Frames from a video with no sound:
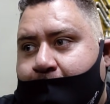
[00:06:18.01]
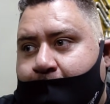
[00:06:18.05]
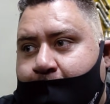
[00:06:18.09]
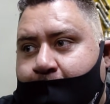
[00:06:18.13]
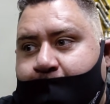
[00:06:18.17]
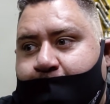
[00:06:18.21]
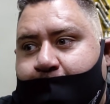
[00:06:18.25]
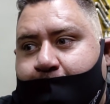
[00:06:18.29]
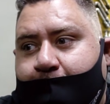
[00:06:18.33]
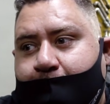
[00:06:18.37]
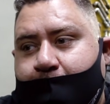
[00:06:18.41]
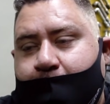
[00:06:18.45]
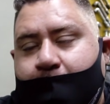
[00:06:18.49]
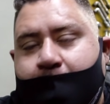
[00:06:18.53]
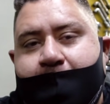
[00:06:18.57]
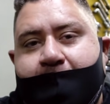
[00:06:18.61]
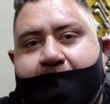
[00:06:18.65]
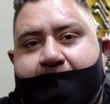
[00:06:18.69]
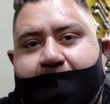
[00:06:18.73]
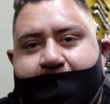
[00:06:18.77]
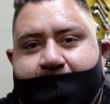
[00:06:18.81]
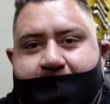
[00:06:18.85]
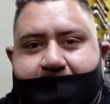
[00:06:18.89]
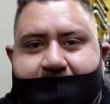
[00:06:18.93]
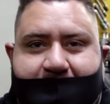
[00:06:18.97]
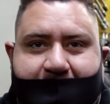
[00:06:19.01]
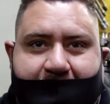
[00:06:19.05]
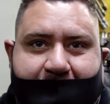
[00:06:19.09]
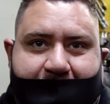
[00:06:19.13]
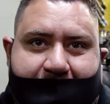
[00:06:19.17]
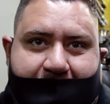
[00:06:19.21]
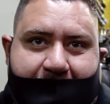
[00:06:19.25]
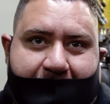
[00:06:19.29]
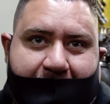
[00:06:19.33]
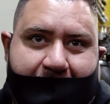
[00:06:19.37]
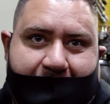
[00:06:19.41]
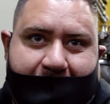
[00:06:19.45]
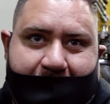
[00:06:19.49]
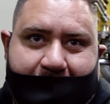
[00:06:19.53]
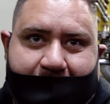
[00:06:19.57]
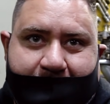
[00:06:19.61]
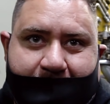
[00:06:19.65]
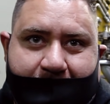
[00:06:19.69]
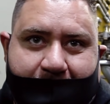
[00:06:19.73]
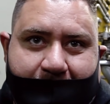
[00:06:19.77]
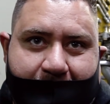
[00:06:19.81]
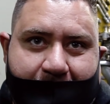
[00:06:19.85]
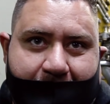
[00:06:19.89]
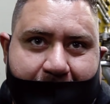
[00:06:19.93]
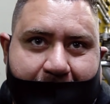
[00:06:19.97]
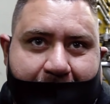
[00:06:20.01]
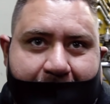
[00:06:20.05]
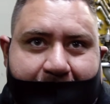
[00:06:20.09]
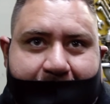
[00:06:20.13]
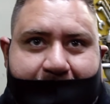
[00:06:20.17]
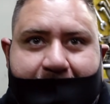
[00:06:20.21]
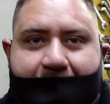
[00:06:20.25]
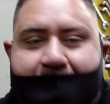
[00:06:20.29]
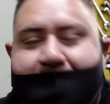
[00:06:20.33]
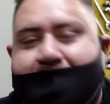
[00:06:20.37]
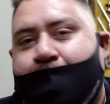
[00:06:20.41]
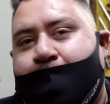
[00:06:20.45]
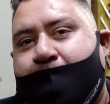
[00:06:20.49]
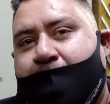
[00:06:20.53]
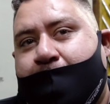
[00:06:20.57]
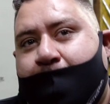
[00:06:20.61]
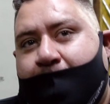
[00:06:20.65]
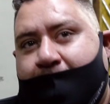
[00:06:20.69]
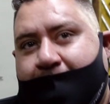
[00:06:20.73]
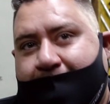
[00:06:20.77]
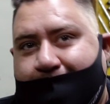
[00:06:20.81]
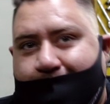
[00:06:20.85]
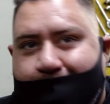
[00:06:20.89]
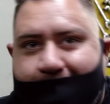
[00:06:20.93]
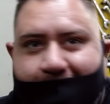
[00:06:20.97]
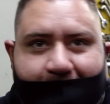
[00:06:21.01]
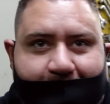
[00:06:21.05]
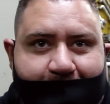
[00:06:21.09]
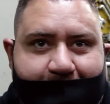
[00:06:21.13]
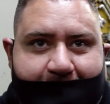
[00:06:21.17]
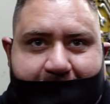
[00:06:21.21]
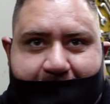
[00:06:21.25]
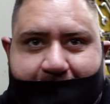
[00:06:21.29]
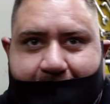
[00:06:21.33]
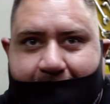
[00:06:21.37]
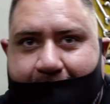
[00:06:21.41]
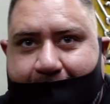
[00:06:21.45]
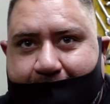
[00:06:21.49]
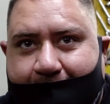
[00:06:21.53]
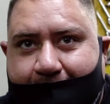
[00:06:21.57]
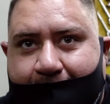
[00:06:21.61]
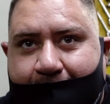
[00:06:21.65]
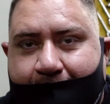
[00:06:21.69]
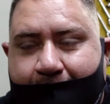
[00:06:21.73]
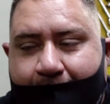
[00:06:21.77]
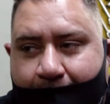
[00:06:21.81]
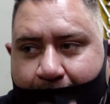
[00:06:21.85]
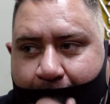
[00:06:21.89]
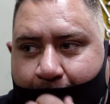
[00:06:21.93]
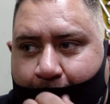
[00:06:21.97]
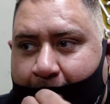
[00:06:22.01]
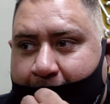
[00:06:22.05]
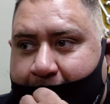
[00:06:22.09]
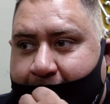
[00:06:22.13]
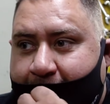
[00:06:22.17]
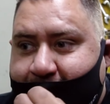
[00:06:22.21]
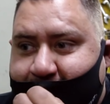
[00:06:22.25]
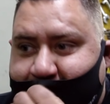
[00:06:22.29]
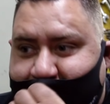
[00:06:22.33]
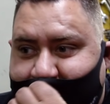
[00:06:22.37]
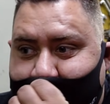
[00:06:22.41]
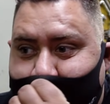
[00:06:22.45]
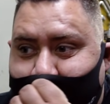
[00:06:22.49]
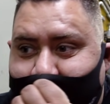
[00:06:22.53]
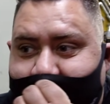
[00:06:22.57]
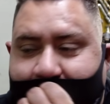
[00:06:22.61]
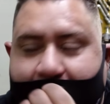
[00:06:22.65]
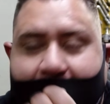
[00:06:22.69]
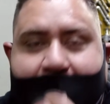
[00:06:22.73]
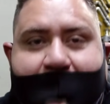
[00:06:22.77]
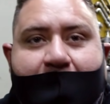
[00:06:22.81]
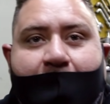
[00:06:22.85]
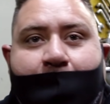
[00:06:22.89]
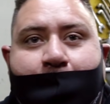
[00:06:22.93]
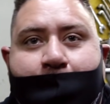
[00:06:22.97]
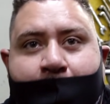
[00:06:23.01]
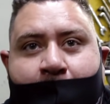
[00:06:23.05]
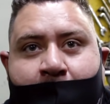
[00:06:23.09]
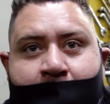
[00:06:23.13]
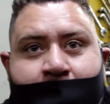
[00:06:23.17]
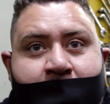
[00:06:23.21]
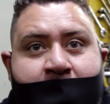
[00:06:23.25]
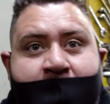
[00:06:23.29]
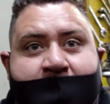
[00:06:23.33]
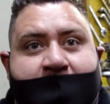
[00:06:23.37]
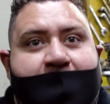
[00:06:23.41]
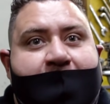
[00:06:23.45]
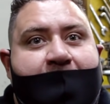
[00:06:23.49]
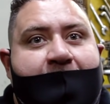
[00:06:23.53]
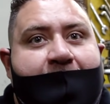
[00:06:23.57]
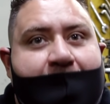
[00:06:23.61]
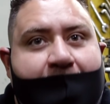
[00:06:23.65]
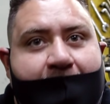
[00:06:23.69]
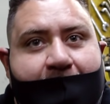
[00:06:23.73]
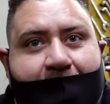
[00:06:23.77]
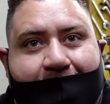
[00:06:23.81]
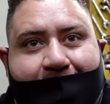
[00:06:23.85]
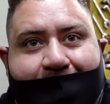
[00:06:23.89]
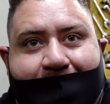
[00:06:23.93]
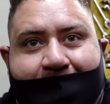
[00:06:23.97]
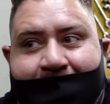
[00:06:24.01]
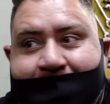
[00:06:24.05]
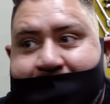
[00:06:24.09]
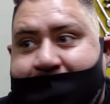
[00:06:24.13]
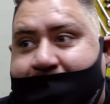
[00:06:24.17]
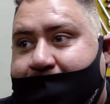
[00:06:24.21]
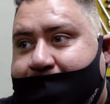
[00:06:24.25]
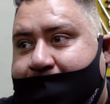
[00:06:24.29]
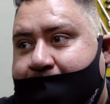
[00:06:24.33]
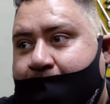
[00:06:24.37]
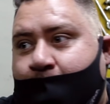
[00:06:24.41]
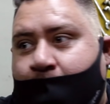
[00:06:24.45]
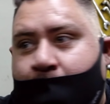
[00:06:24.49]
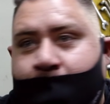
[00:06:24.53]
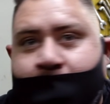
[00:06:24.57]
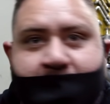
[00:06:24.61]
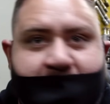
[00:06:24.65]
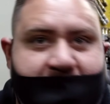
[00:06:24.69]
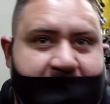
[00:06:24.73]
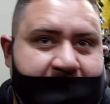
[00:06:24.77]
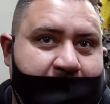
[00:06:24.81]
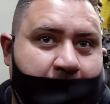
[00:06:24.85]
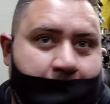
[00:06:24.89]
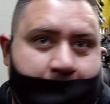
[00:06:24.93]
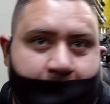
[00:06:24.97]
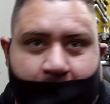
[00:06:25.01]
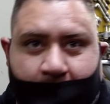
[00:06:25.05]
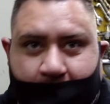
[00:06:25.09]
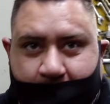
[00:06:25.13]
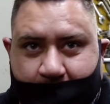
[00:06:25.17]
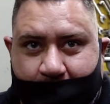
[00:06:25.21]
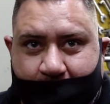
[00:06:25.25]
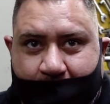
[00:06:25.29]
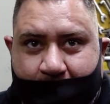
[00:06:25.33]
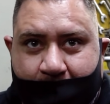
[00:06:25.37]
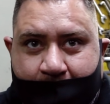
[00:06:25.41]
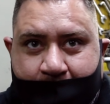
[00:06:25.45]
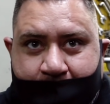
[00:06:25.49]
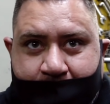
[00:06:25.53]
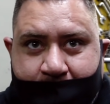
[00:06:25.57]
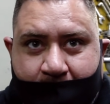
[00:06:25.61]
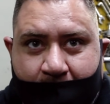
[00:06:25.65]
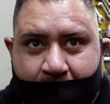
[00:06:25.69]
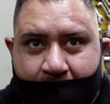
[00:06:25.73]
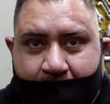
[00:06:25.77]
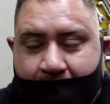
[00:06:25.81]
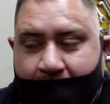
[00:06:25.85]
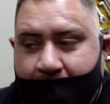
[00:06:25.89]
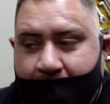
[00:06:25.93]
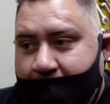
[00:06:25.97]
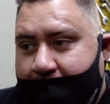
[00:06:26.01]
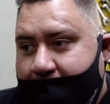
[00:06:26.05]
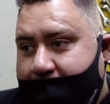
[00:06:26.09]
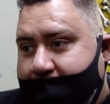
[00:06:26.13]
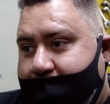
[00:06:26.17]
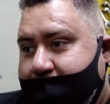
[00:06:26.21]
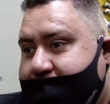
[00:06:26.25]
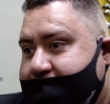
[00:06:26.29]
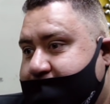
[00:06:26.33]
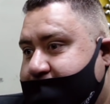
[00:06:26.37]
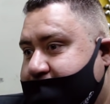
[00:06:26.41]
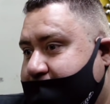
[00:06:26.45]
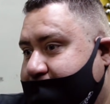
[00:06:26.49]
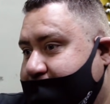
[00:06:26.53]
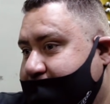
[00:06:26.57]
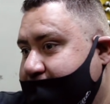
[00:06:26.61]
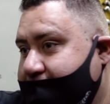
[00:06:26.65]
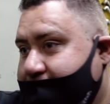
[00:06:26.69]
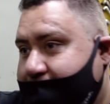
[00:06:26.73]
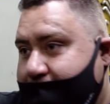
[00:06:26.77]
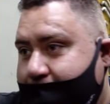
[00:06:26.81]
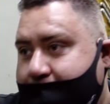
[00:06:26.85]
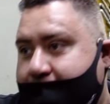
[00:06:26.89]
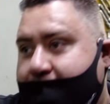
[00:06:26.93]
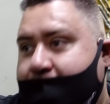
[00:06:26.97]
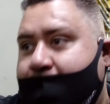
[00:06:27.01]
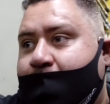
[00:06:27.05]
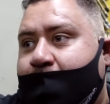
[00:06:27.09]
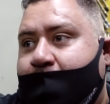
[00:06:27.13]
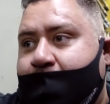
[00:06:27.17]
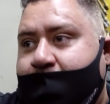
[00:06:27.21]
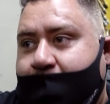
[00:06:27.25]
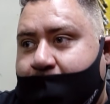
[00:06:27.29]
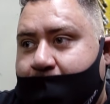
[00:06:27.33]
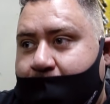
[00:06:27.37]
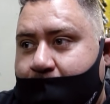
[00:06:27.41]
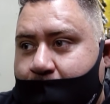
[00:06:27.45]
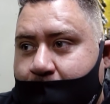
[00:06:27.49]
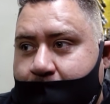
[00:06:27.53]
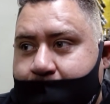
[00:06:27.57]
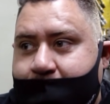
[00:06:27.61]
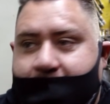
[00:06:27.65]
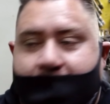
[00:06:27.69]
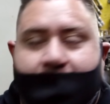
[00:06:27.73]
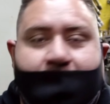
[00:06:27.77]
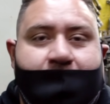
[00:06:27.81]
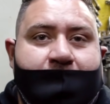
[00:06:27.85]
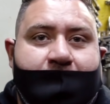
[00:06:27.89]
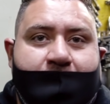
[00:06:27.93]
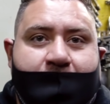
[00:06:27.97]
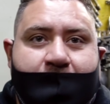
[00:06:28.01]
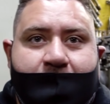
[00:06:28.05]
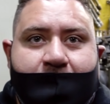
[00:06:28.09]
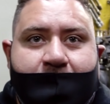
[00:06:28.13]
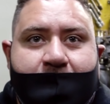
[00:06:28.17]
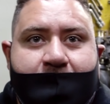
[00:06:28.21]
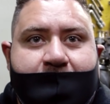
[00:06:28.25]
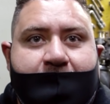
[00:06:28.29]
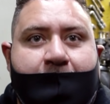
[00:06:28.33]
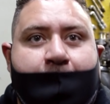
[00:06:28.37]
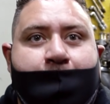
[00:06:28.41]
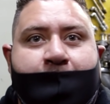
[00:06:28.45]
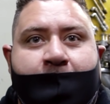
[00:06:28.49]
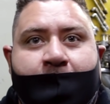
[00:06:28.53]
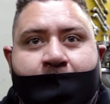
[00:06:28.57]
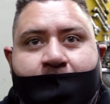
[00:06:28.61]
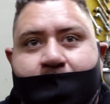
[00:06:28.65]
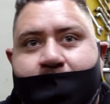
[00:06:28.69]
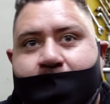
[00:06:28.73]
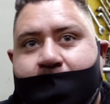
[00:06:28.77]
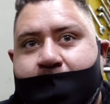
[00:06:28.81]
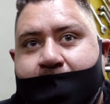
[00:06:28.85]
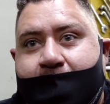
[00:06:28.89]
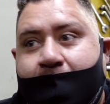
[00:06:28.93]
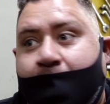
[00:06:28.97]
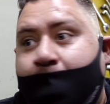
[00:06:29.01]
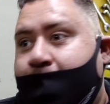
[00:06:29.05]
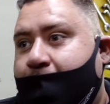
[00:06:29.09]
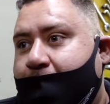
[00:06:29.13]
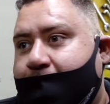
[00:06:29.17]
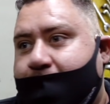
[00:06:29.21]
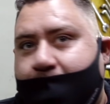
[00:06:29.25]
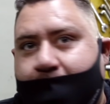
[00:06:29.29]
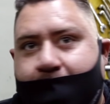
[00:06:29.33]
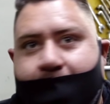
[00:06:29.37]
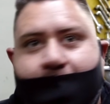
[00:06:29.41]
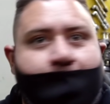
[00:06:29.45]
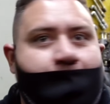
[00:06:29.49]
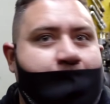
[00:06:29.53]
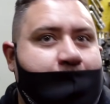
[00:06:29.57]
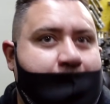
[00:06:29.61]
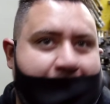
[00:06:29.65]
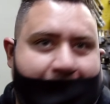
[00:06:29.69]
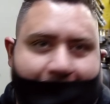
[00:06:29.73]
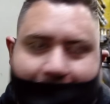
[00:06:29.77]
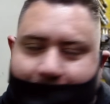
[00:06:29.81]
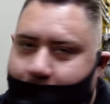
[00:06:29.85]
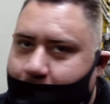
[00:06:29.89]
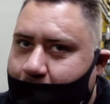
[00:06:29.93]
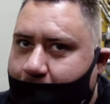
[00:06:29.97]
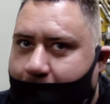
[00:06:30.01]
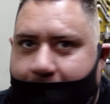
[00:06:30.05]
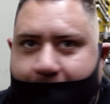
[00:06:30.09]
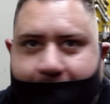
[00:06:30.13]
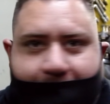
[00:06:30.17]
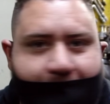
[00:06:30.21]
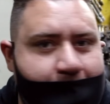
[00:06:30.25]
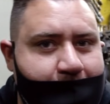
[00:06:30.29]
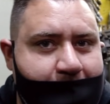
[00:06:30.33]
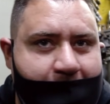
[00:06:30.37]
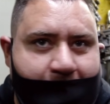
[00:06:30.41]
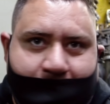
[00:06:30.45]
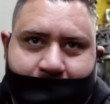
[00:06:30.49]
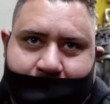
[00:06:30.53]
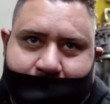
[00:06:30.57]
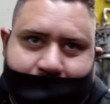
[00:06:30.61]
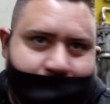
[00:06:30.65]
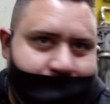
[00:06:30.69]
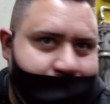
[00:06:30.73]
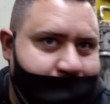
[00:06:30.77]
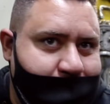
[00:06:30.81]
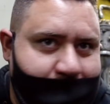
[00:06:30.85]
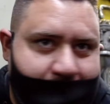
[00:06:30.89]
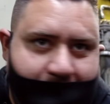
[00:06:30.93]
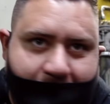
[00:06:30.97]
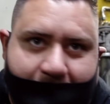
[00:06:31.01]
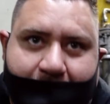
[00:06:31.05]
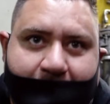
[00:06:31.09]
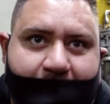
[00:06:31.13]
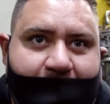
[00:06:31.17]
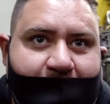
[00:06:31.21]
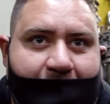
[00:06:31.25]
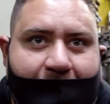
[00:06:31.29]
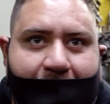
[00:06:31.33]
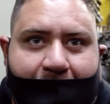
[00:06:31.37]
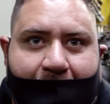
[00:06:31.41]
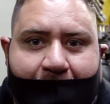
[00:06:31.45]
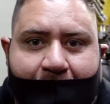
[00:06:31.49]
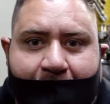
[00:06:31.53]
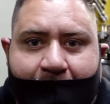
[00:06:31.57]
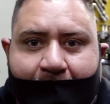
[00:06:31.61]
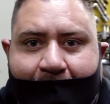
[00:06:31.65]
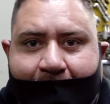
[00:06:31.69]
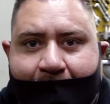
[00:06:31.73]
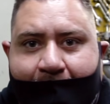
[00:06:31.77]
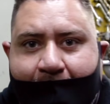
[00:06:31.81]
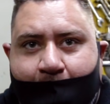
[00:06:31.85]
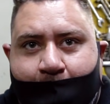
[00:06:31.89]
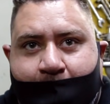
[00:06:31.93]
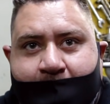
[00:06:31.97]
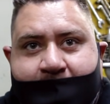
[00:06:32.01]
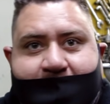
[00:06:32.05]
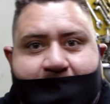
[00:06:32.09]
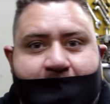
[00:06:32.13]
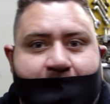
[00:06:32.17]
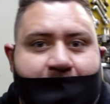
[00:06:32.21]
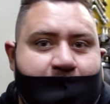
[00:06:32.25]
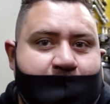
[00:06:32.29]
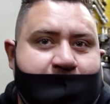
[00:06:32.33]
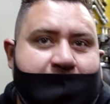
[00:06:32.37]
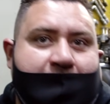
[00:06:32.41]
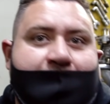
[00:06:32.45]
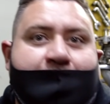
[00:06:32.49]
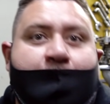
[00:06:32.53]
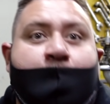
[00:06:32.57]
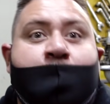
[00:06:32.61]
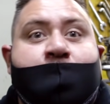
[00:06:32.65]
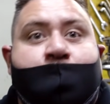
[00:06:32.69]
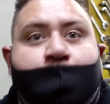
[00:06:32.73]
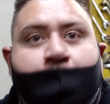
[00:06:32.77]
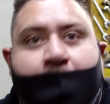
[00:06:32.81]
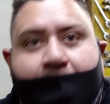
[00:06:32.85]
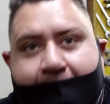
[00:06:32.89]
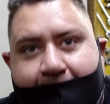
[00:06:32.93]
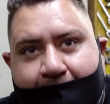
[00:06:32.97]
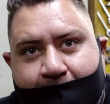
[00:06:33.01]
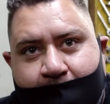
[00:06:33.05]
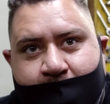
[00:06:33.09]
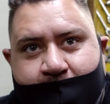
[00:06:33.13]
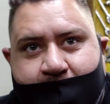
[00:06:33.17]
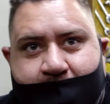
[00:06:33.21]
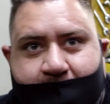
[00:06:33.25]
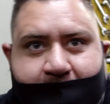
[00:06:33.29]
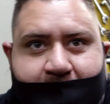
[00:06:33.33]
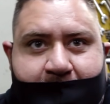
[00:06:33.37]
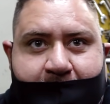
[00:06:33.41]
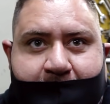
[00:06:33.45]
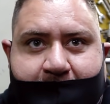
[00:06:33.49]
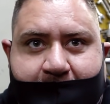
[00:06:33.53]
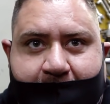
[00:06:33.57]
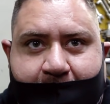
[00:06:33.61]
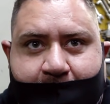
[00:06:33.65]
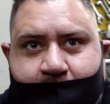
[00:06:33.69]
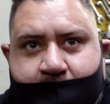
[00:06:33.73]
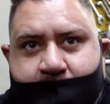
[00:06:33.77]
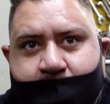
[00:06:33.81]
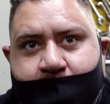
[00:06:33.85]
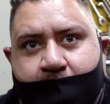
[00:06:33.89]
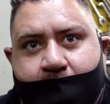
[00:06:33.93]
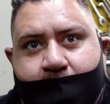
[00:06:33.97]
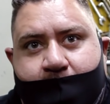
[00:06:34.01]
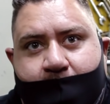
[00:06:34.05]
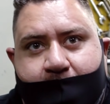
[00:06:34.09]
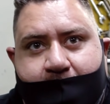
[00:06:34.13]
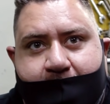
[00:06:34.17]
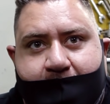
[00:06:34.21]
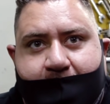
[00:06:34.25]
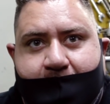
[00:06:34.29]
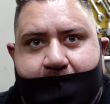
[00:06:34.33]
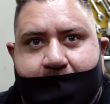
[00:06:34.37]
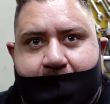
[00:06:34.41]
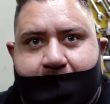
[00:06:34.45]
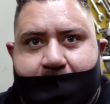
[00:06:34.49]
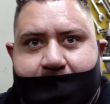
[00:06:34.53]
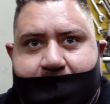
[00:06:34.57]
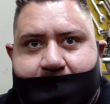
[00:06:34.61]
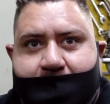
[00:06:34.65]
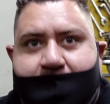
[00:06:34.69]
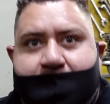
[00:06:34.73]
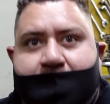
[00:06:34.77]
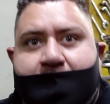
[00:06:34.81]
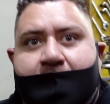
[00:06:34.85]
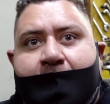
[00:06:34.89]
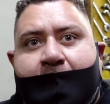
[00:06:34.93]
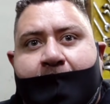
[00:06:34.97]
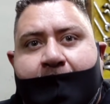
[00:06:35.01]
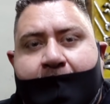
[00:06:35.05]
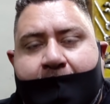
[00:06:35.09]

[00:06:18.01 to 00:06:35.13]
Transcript: O volume que você tem atrás da borboleta com ela fechada, o motor sempre vai estar tá pronto quando você der aquela catada. Você já tem combustível pronto. Tá. E você já tem também um volume já pronto. Então uhum. motor pra torque mesmo, não tem nem o que falar. Por isso que eu uso até os plenos hoje em dia nos motores